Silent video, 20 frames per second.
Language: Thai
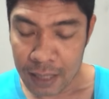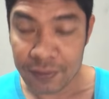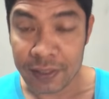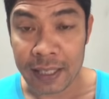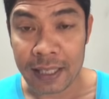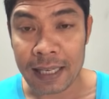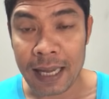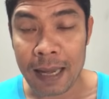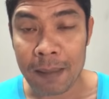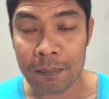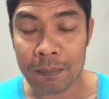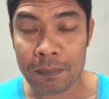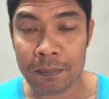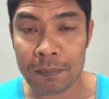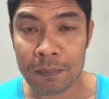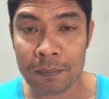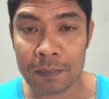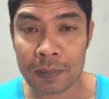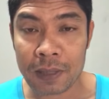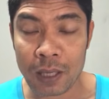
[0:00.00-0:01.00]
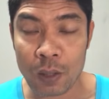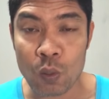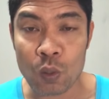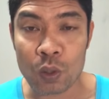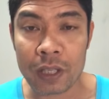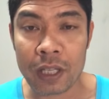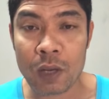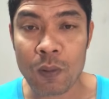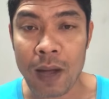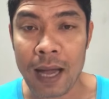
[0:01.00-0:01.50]
สิงห์ดำกระดูก
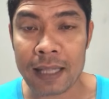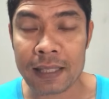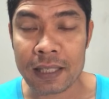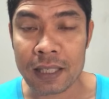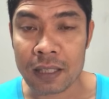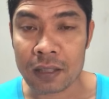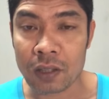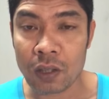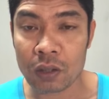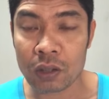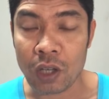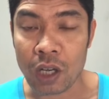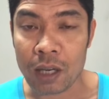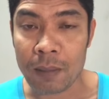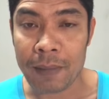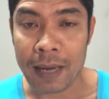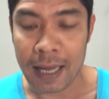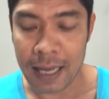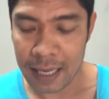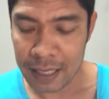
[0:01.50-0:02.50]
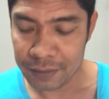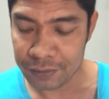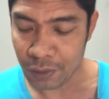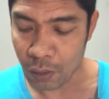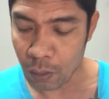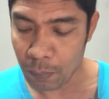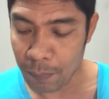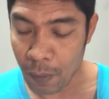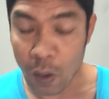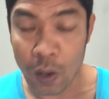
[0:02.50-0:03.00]
ดีกว่าจริงต้องต่อน้ำหนักให้
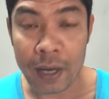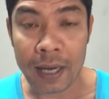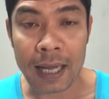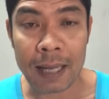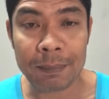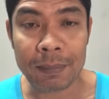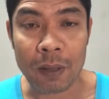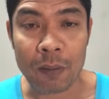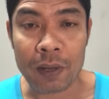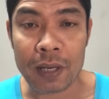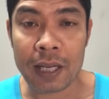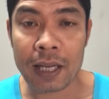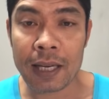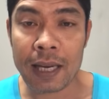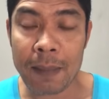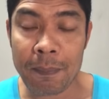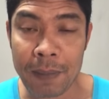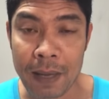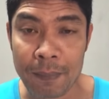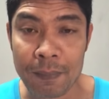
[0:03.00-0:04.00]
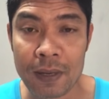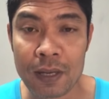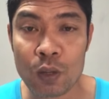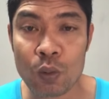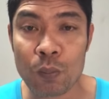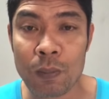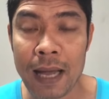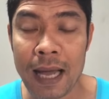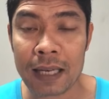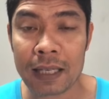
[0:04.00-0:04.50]
2ปอนด์นะครับ แต่วันนี้ได้เปรียบเรื่อง
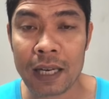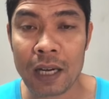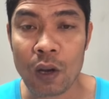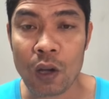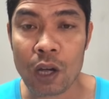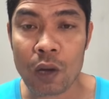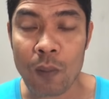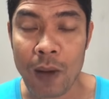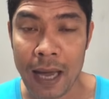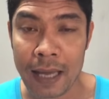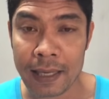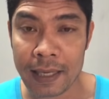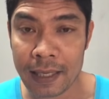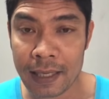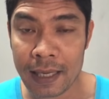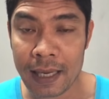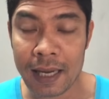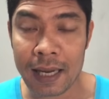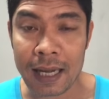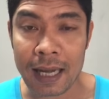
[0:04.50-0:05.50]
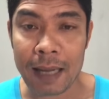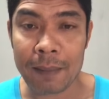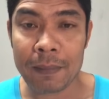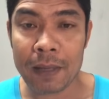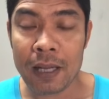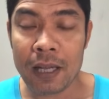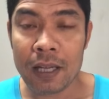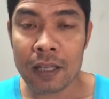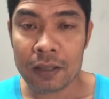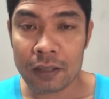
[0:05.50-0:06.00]
รูปร่างได้ลอยกว่านิดๆนะครับ
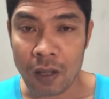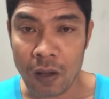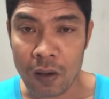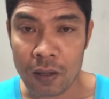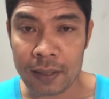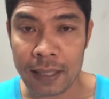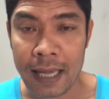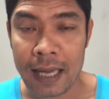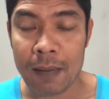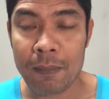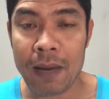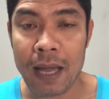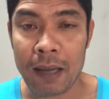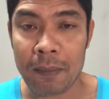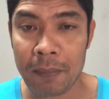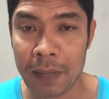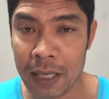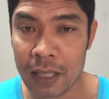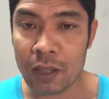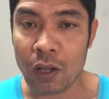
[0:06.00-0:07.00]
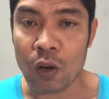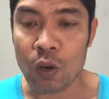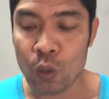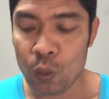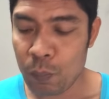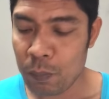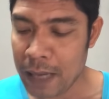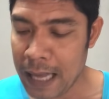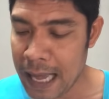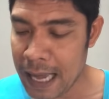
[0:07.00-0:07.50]
ต่อแต่น้ำหนักไม่ได้ต่อ
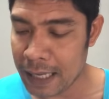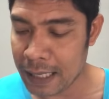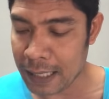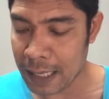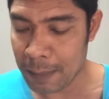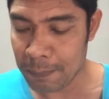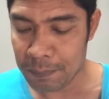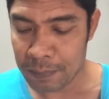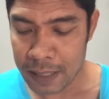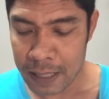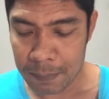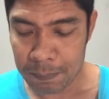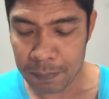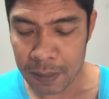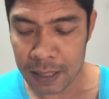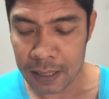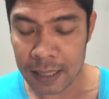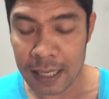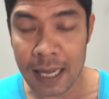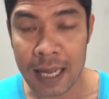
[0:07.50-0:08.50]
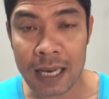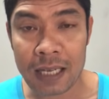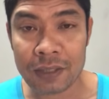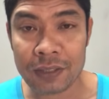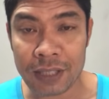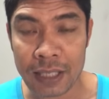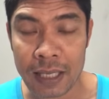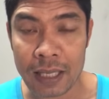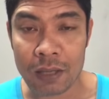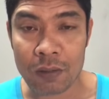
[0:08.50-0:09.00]
รูปร่างนะครับ เลทเปิด
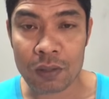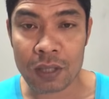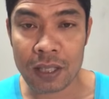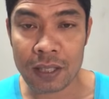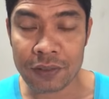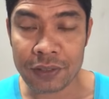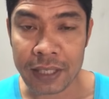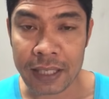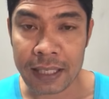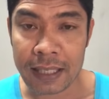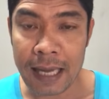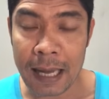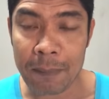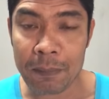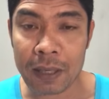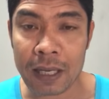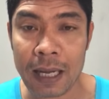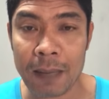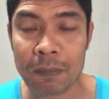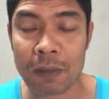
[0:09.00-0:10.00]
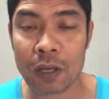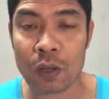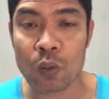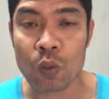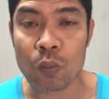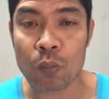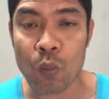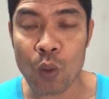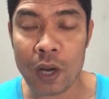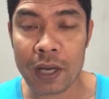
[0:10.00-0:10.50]
5-4 อยู่ที่สิงห์ดำนะครับ กระ
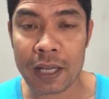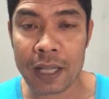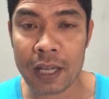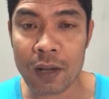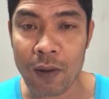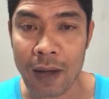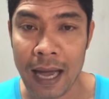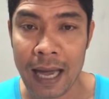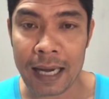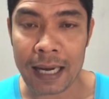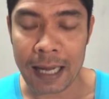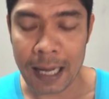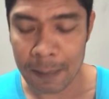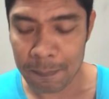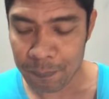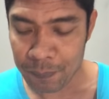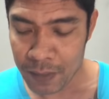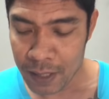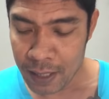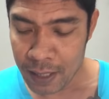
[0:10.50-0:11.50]
ดูกมวยดีกว่านะครับ